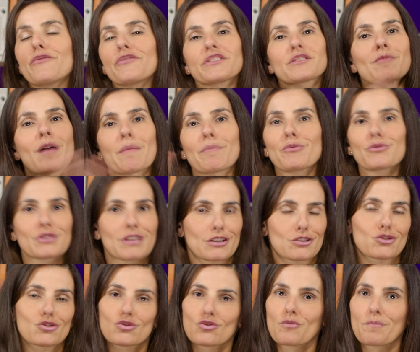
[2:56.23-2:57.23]
Eu fiz uma busca
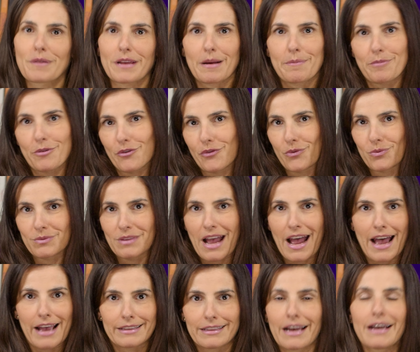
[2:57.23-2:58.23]
super
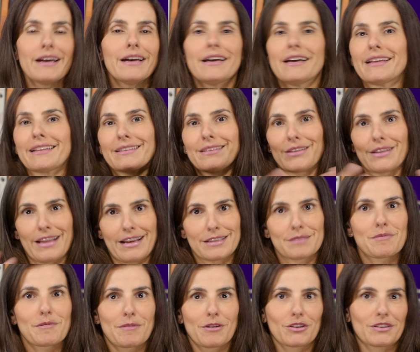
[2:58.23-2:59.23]
aprofundada
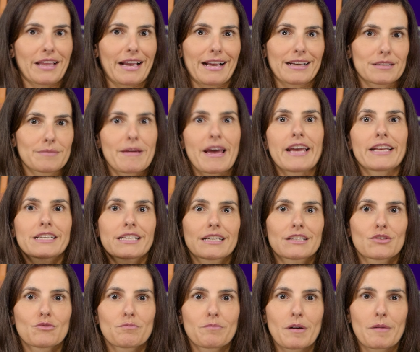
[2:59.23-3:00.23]
nas bibliotecas
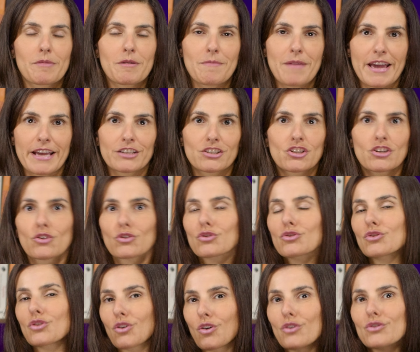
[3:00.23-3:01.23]
médicas, no PubMed. E eu
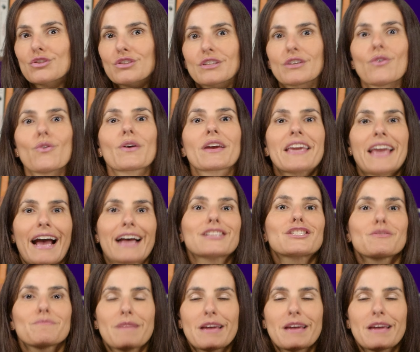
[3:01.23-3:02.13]
trouxe o que há de